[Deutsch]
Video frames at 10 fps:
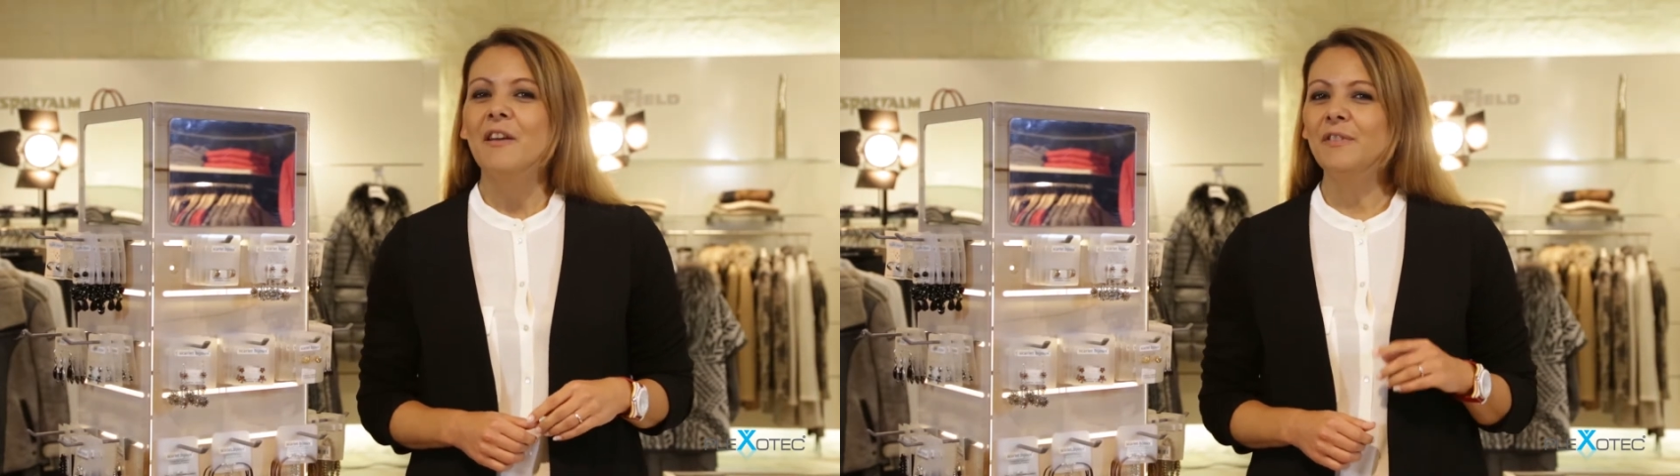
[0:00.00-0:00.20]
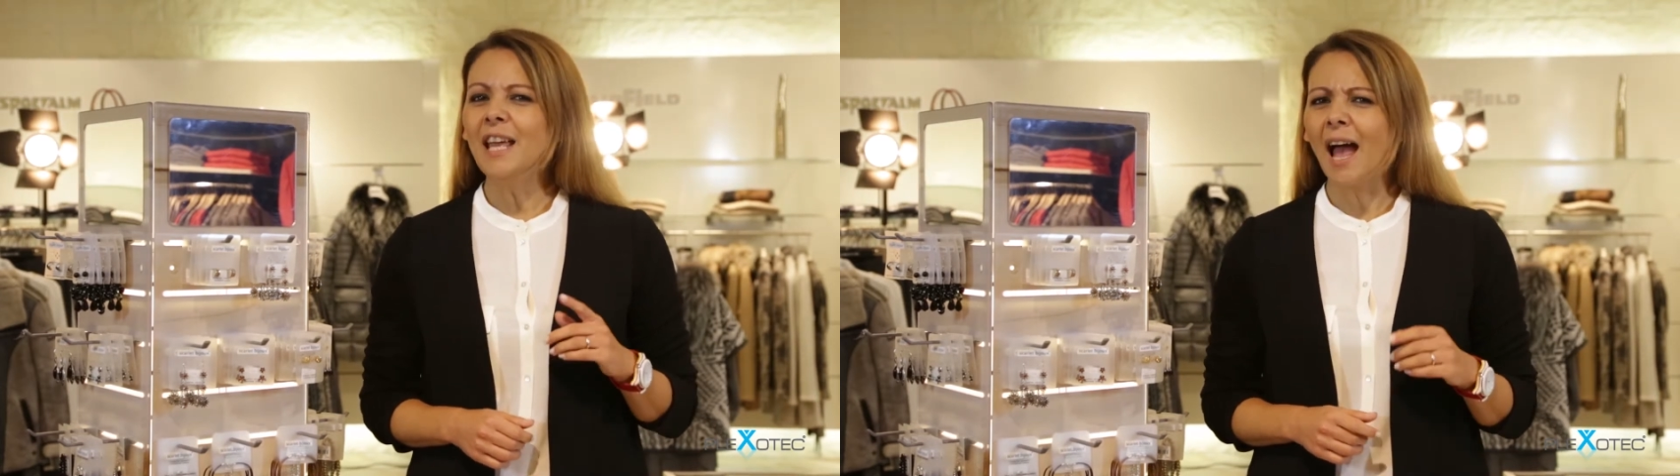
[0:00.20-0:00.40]

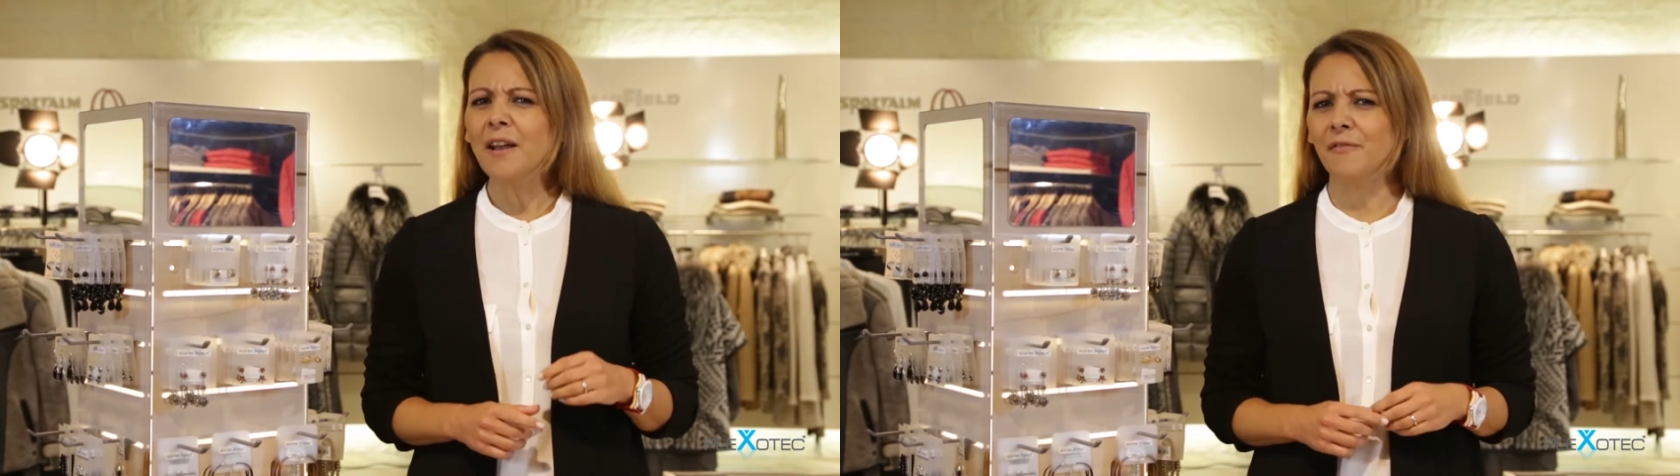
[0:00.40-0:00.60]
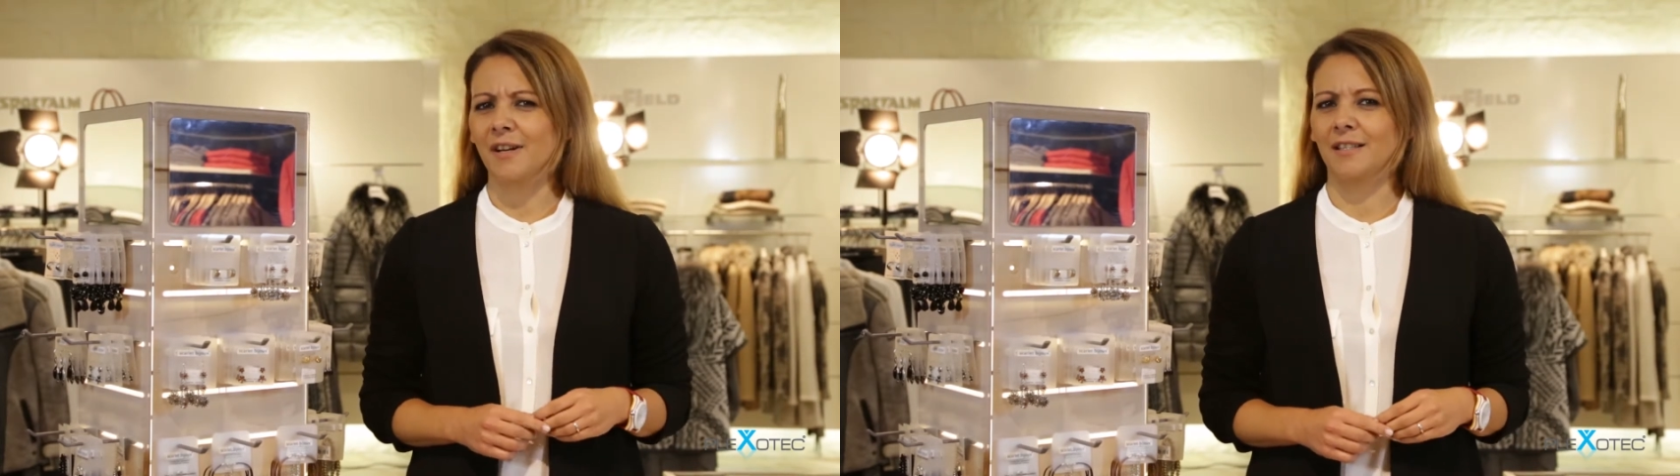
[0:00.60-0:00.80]
Wie
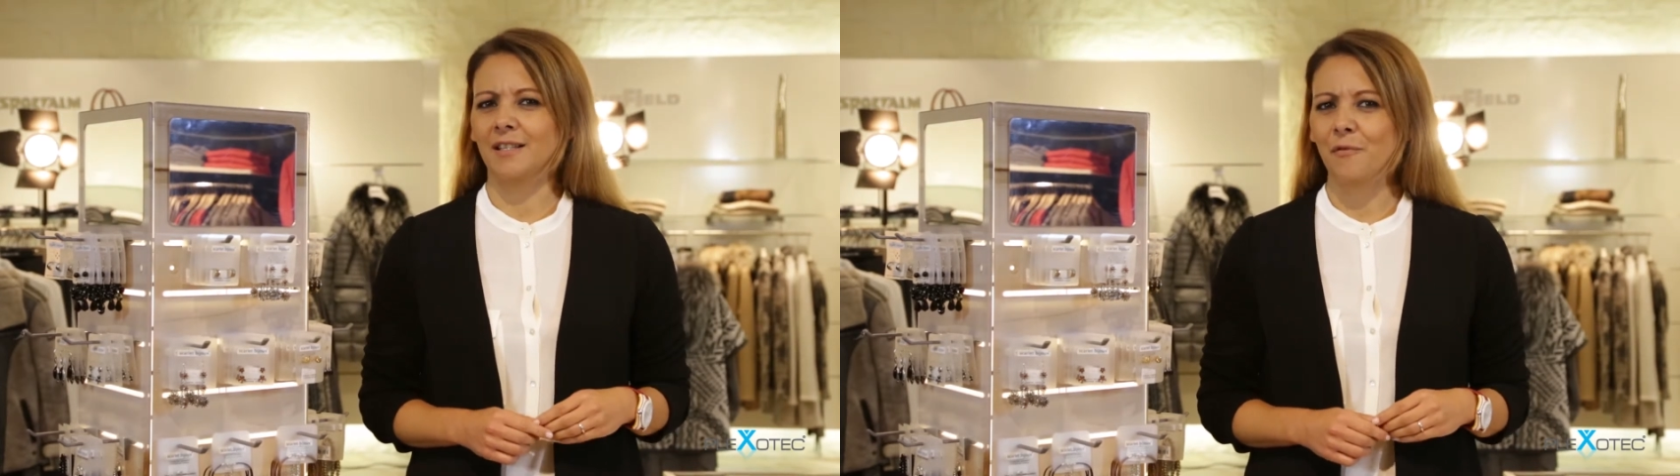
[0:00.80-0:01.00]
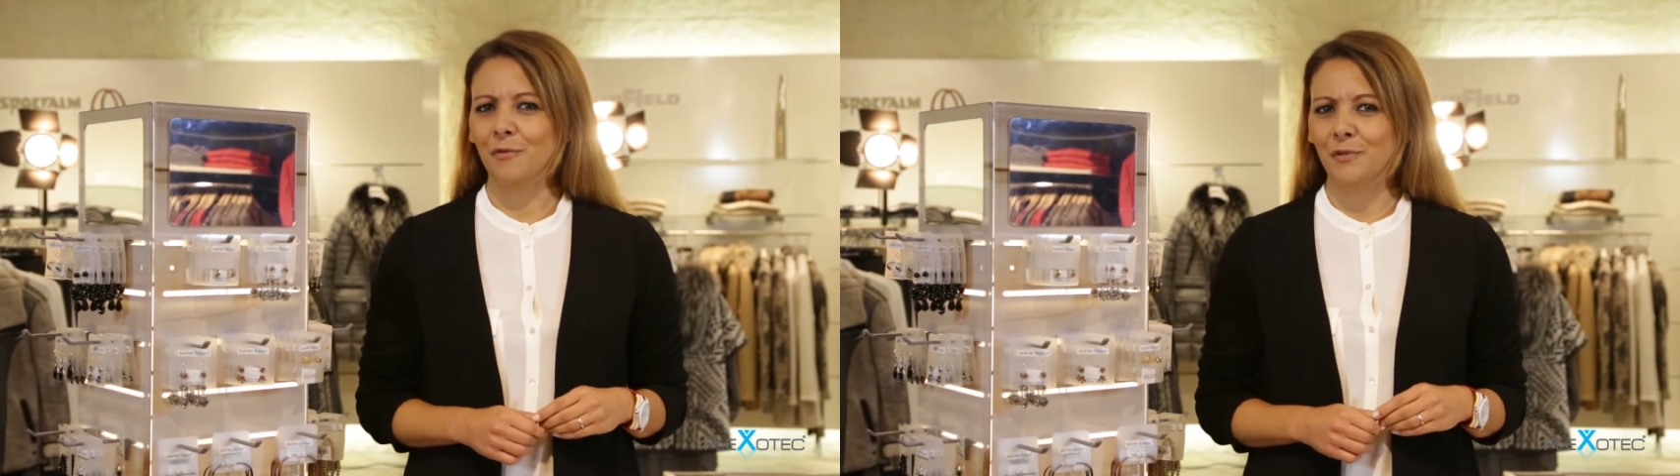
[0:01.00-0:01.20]
einfach
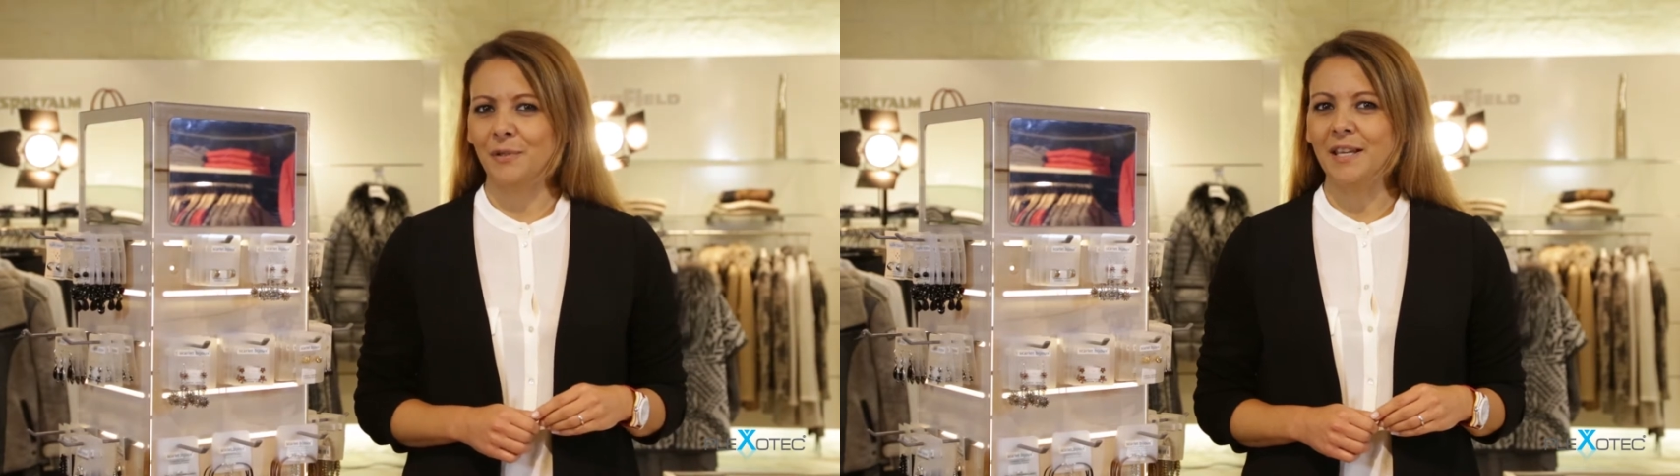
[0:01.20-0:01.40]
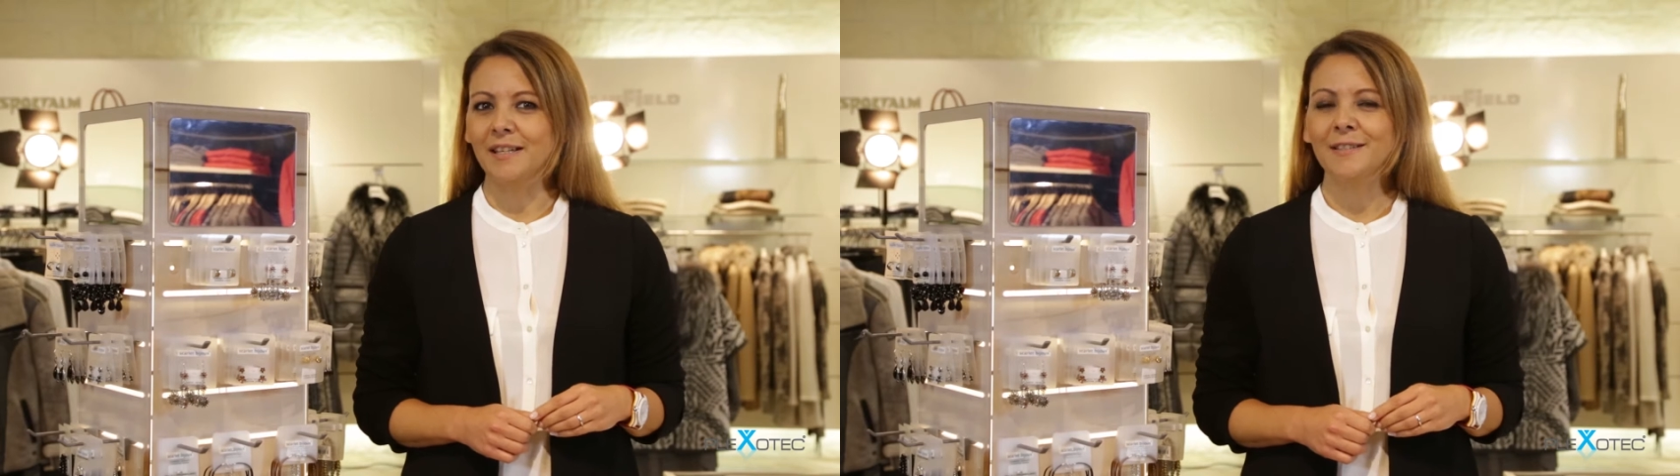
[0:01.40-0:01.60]
das
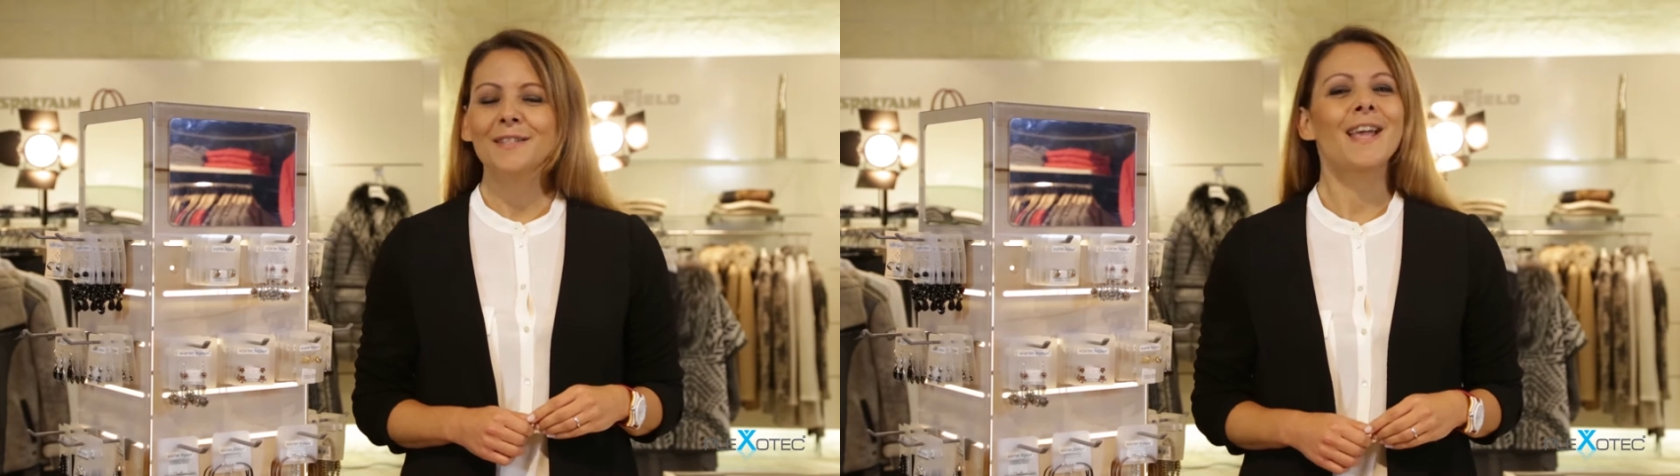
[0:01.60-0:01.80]
funktioniert,